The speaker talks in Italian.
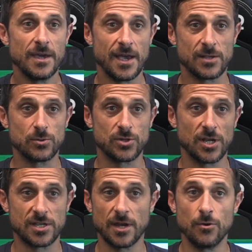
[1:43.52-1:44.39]
è
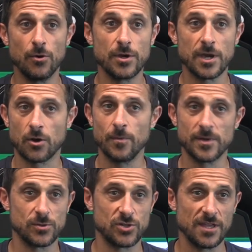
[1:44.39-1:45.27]
successo a noi e come
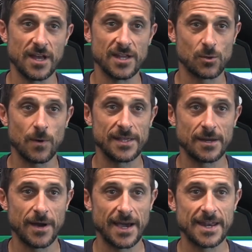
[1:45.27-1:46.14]
succede alle squadre
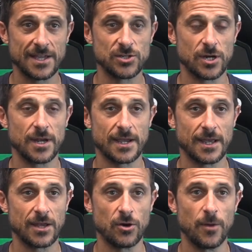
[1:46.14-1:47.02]
magari che giocano anche
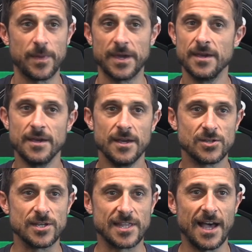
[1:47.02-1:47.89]
le coppe,
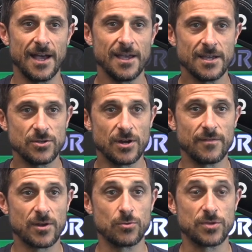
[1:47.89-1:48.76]
ci sta di non
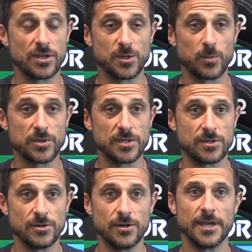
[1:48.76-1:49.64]
aver tutti a
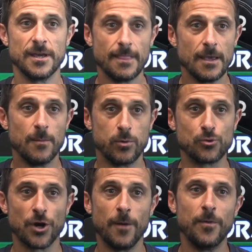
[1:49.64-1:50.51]
disposizione.
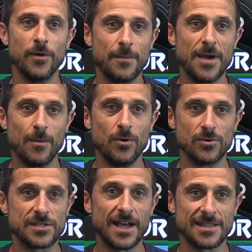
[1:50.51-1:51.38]
Purtroppo
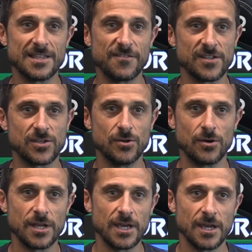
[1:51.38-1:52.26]
abbiamo tante
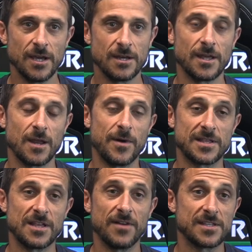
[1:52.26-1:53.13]
defezioni nel
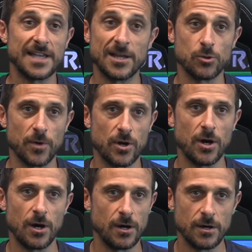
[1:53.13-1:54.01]
reparto avanzato,
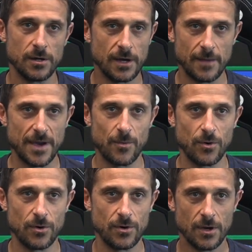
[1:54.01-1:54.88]
però
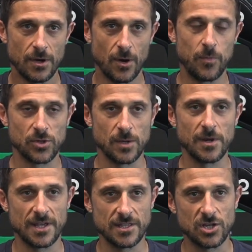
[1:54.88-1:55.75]
abbiamo, ho
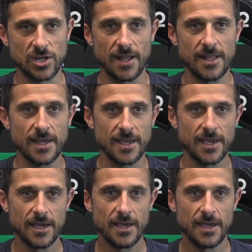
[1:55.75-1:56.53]
possibilità di scegliere